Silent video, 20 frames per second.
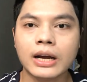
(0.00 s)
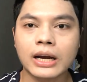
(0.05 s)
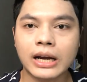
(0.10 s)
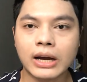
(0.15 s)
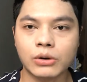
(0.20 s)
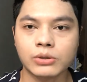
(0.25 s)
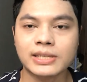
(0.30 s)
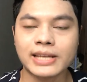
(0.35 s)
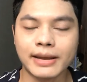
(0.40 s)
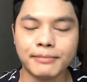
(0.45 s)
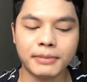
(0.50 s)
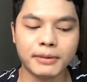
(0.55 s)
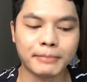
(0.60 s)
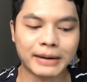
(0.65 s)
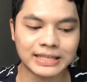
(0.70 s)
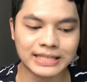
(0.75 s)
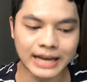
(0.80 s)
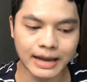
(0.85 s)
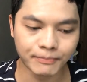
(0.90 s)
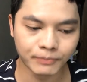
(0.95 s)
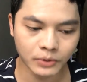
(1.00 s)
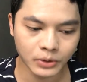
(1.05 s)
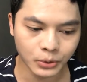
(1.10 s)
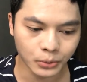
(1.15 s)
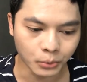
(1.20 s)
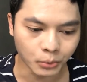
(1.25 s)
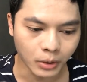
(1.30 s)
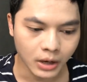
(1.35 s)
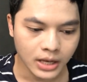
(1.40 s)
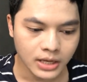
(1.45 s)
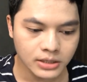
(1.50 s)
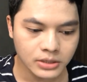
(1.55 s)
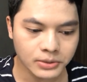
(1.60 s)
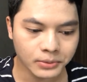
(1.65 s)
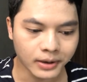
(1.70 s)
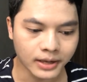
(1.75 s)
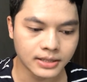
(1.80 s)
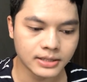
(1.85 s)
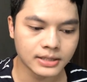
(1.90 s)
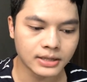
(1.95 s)
เขาใส่เป็นประจำอยู่
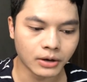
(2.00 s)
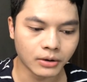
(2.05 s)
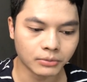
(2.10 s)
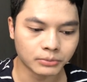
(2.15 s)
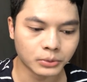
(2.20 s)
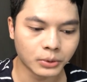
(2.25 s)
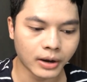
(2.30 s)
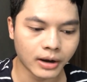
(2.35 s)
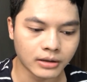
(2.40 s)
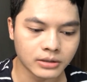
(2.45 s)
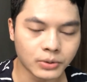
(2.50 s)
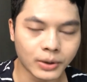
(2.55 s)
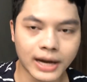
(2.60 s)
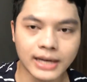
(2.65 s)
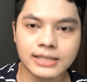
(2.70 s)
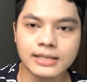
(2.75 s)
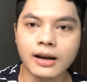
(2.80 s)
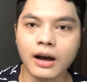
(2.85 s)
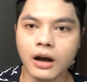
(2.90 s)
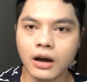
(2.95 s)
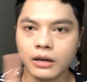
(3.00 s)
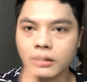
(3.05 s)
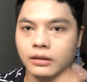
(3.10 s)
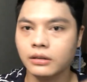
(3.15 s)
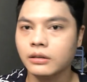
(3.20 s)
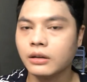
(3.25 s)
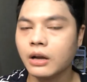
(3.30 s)
ส่วน2ตัวตัวอักษร